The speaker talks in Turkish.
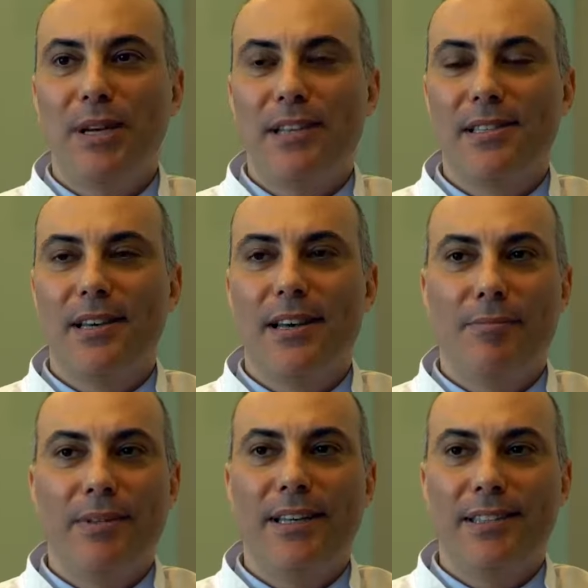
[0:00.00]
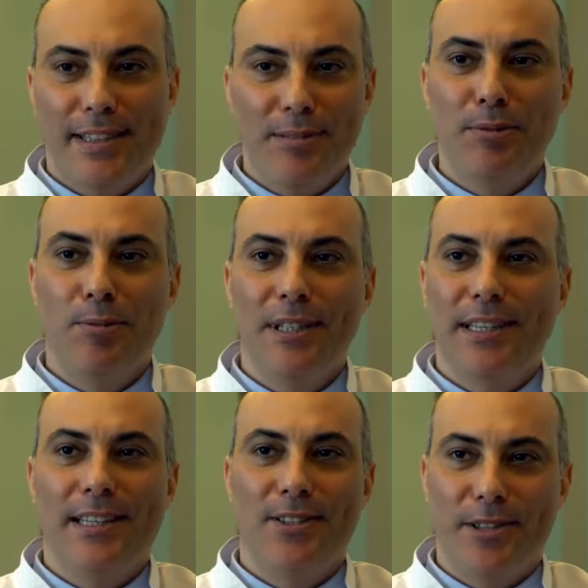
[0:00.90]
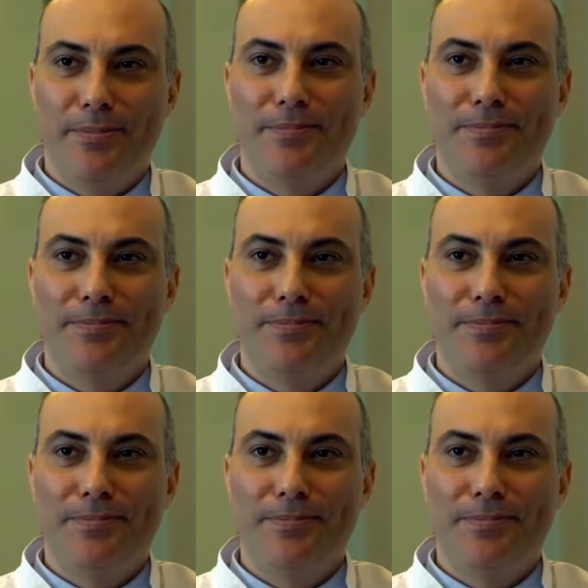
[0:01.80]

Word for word: bir hasta hem de sevdiğimiz bir sanatçı.